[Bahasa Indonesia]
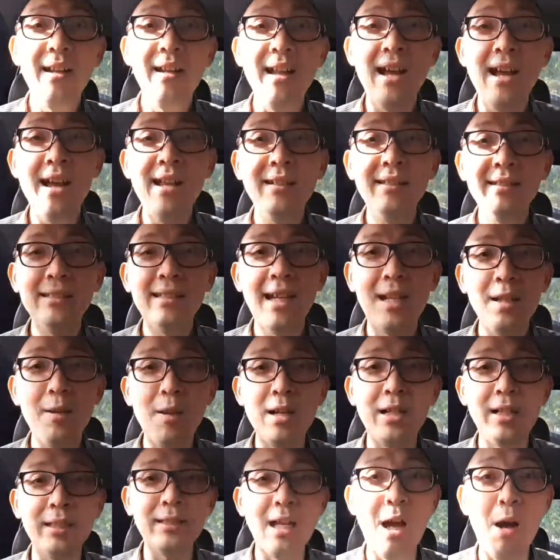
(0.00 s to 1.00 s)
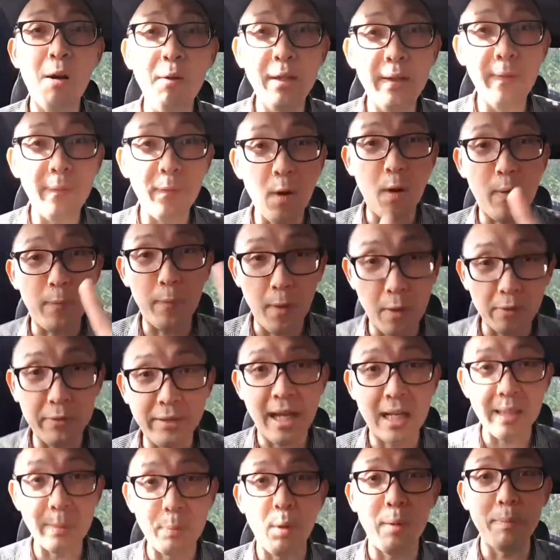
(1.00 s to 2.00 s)
Dan kalau Anda tahu di
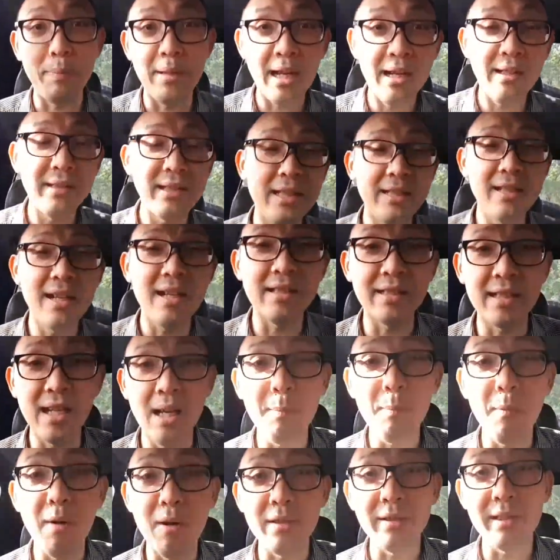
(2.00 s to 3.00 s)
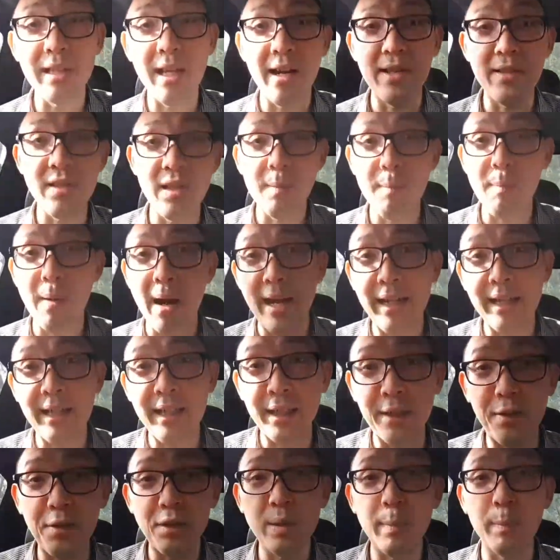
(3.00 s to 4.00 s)
vlog-vlog saya sebelumnya, saya jelaskan bahwa sales yang
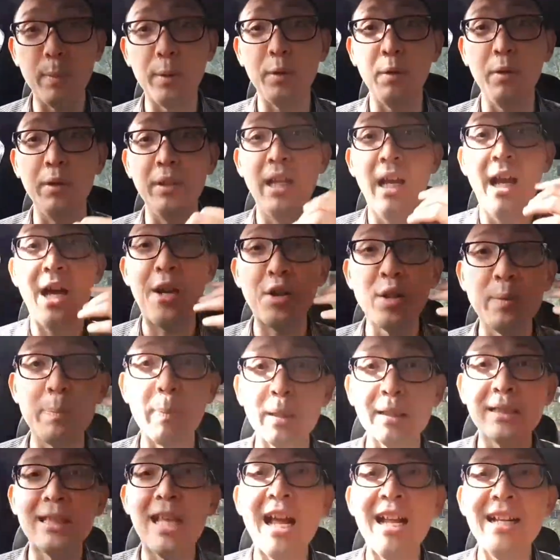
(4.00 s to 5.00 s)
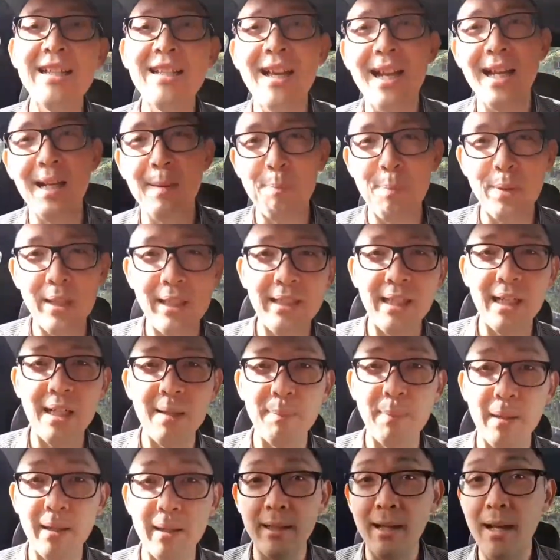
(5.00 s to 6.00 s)
baik itu sebetulnya harus bertanya lebih
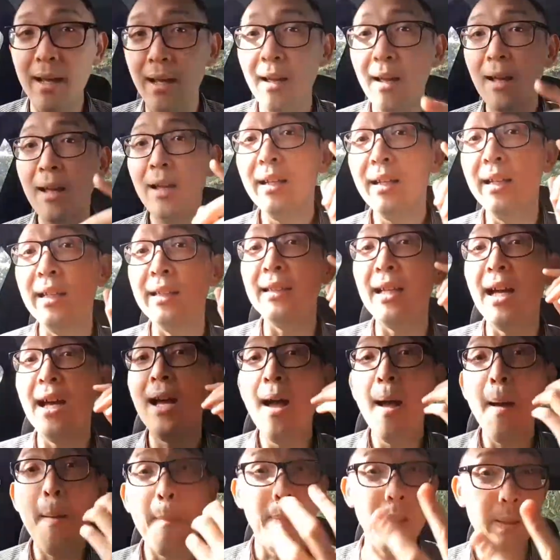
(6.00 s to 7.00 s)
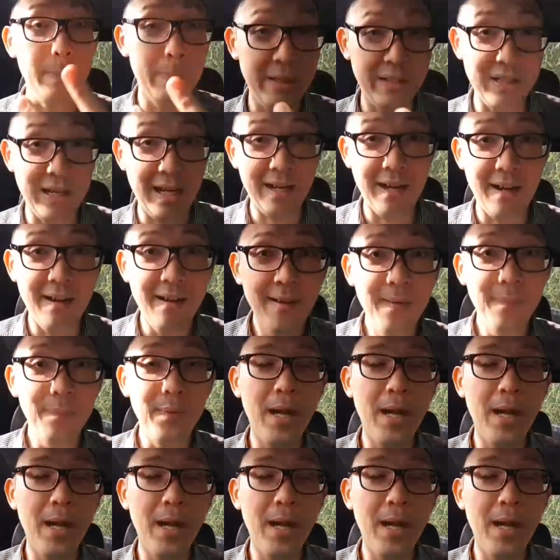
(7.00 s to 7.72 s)
daripada kita berbicara.